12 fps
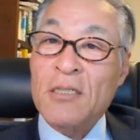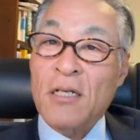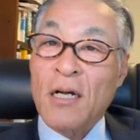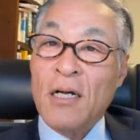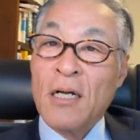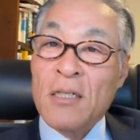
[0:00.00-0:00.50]
だ
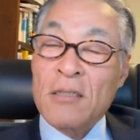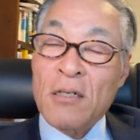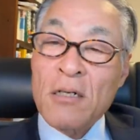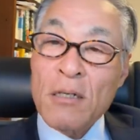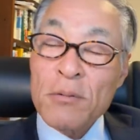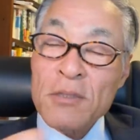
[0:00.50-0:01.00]
から
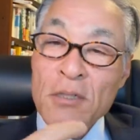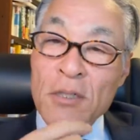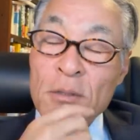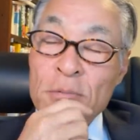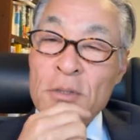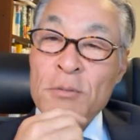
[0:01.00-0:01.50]
川端さん
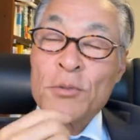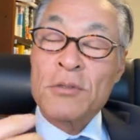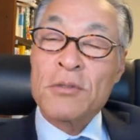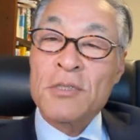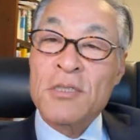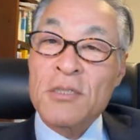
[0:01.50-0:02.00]
なんか
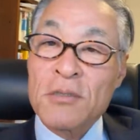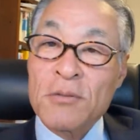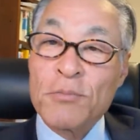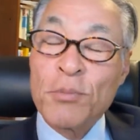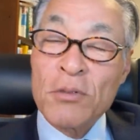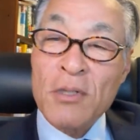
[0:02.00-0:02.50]
もち
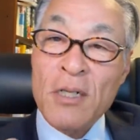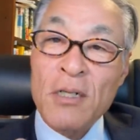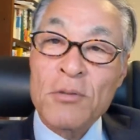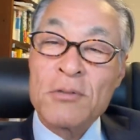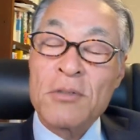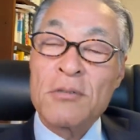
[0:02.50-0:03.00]
僕ら
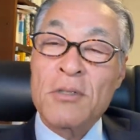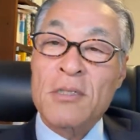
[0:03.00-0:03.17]
が受